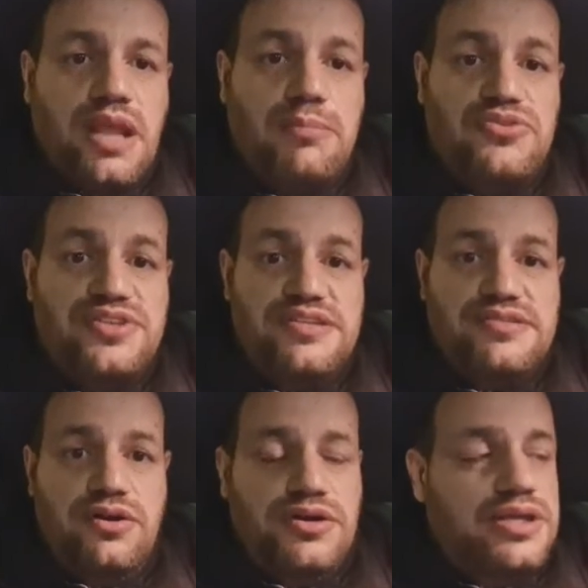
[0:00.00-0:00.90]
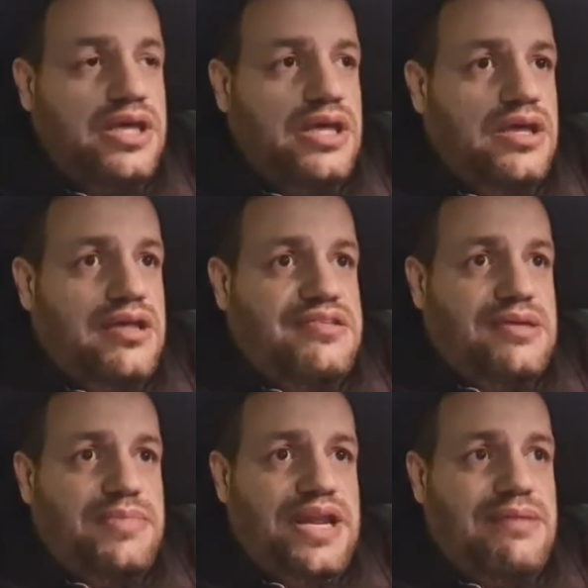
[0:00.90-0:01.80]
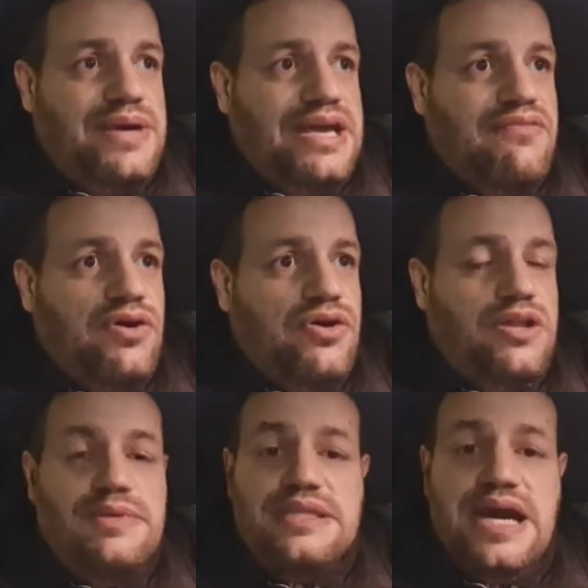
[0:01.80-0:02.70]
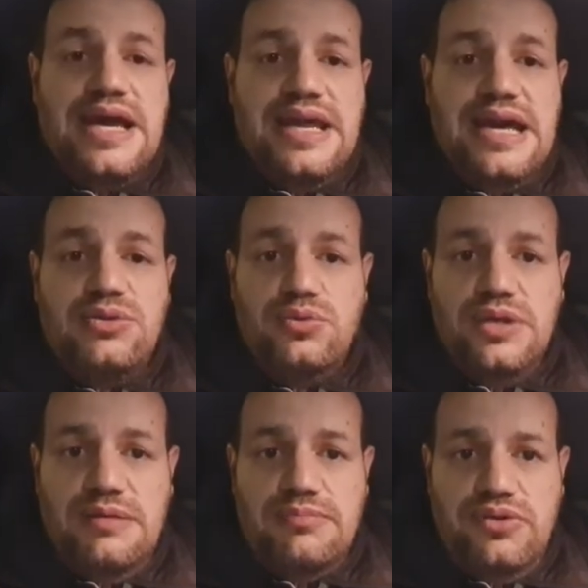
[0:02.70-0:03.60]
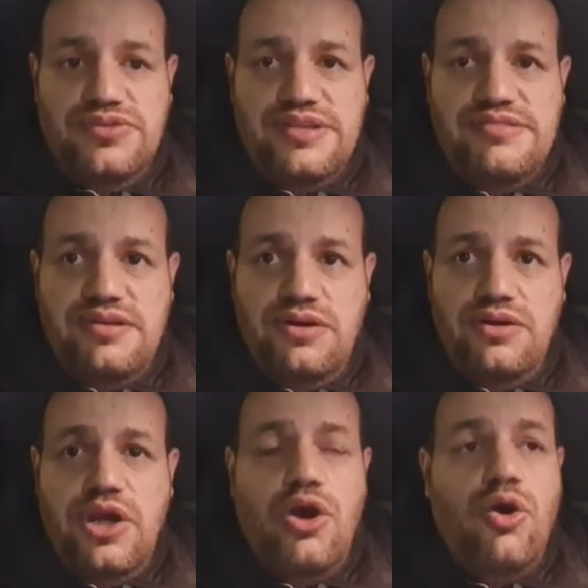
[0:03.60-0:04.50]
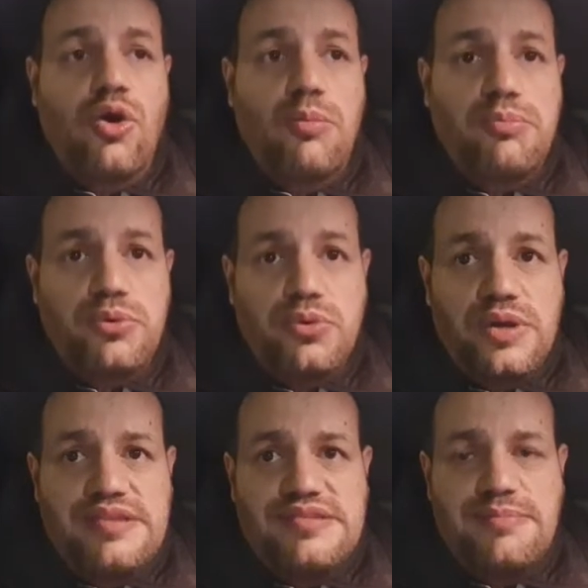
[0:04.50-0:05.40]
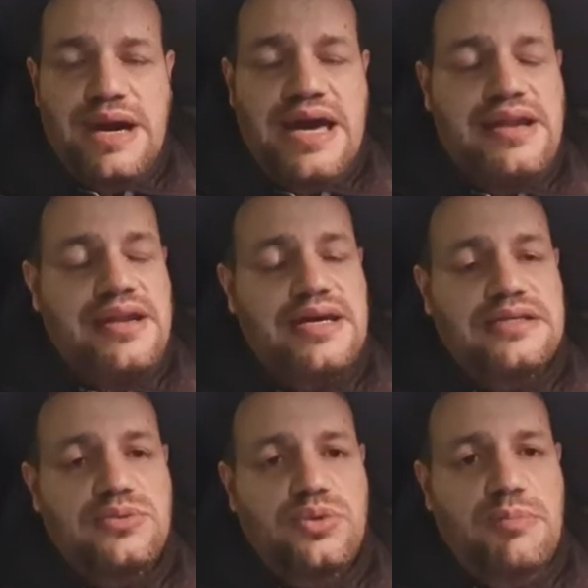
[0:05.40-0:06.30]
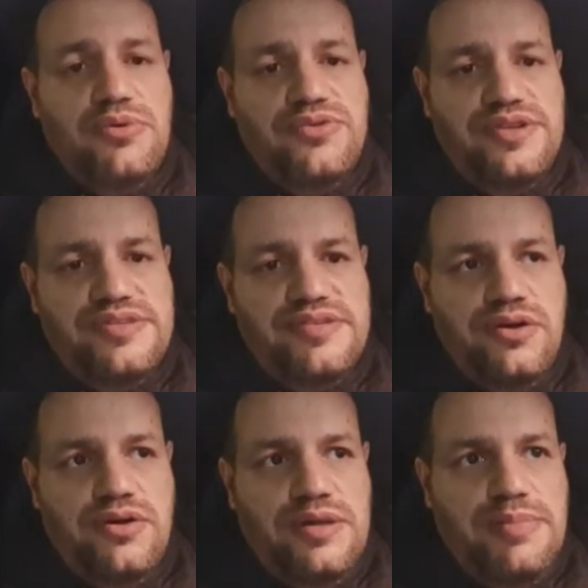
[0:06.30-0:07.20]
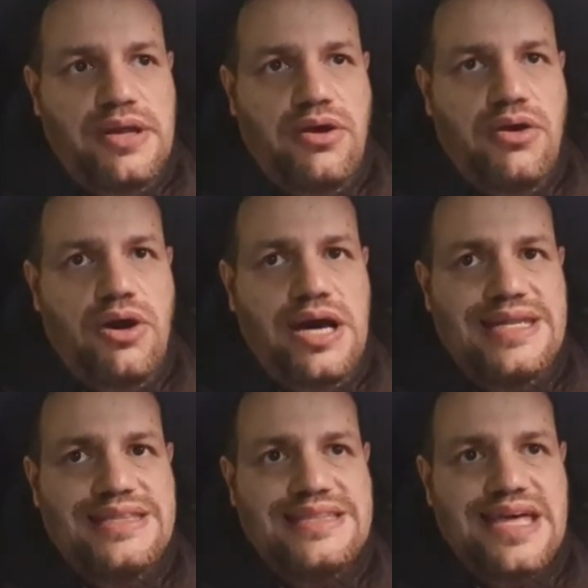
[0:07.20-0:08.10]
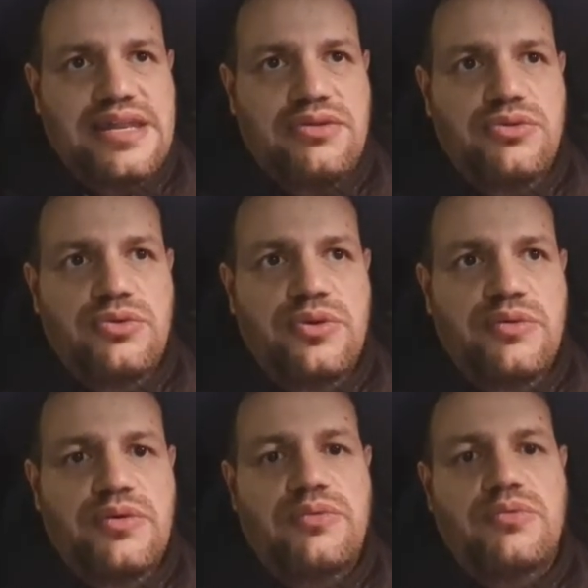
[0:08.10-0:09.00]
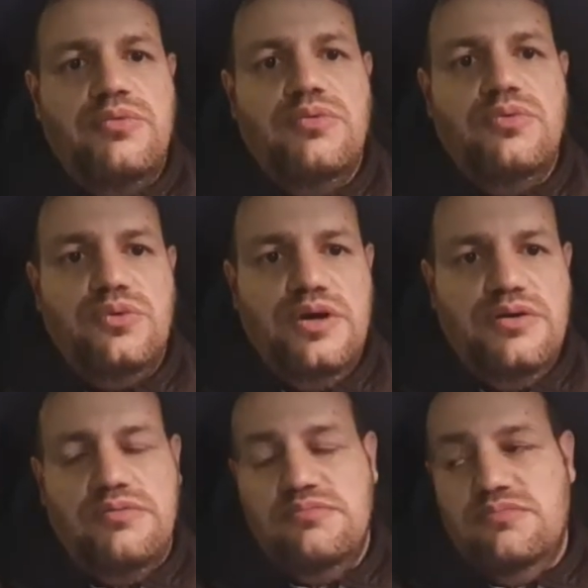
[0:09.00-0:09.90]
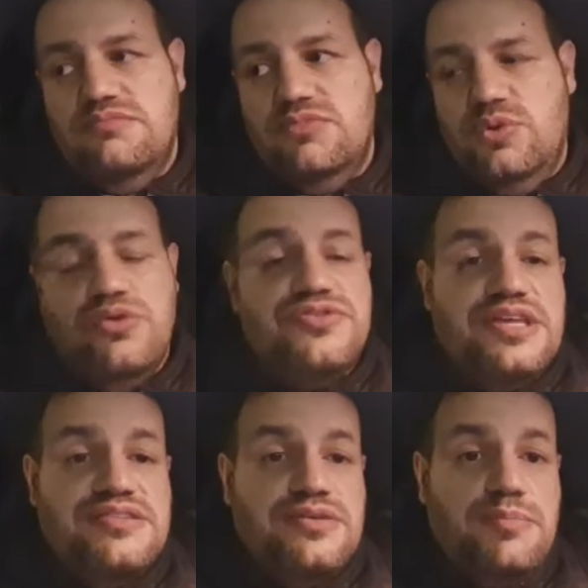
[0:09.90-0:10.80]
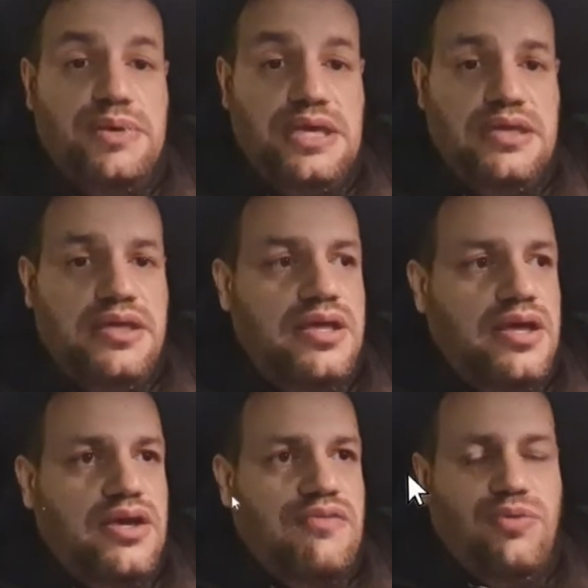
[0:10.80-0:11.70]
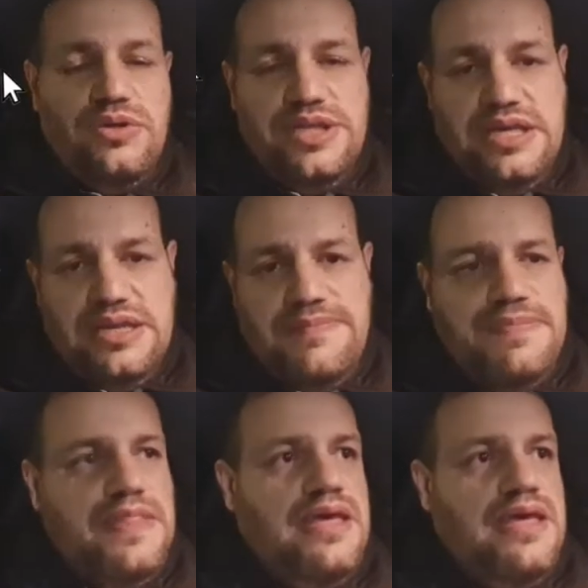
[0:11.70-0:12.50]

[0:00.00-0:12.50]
postazioni. Sembrerebbe che vogliono limitare ad una postazione oppure si parla due postazioni però all'interno di un, un, un, mm, uno stesso IP. Che vuol dire?